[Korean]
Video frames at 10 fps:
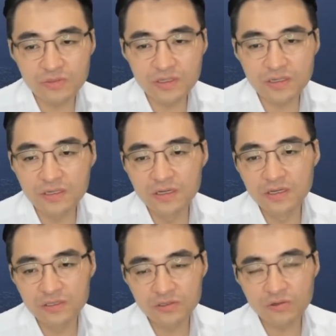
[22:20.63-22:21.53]
왜냐,
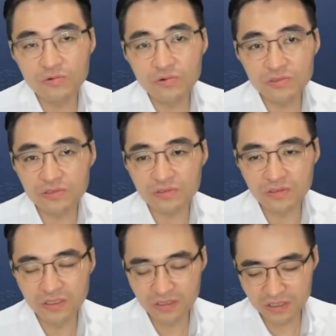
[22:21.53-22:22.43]
전공정,
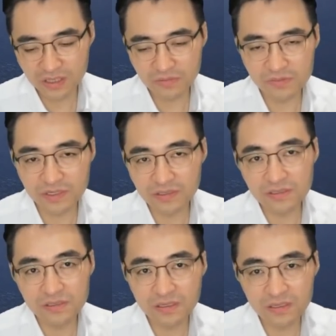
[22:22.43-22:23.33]
칩을
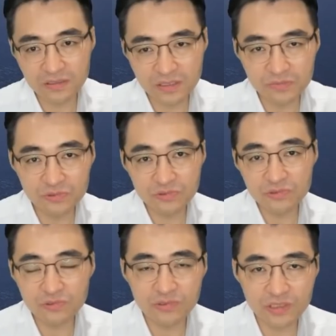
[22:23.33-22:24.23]
만들 때
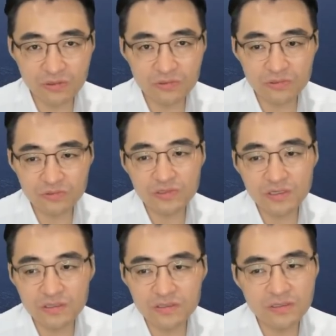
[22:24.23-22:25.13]
집중적으로 자원을
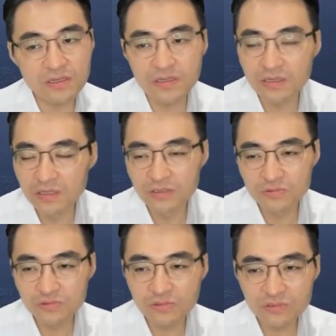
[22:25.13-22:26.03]
투자해야 되는데
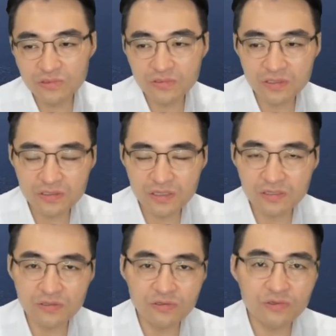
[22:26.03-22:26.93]
후공정까지
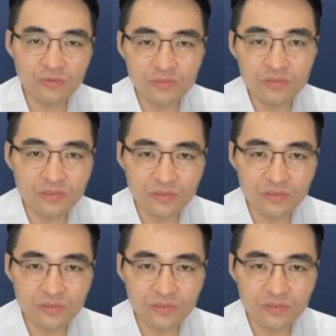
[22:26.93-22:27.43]
할 여력이 없는 거죠,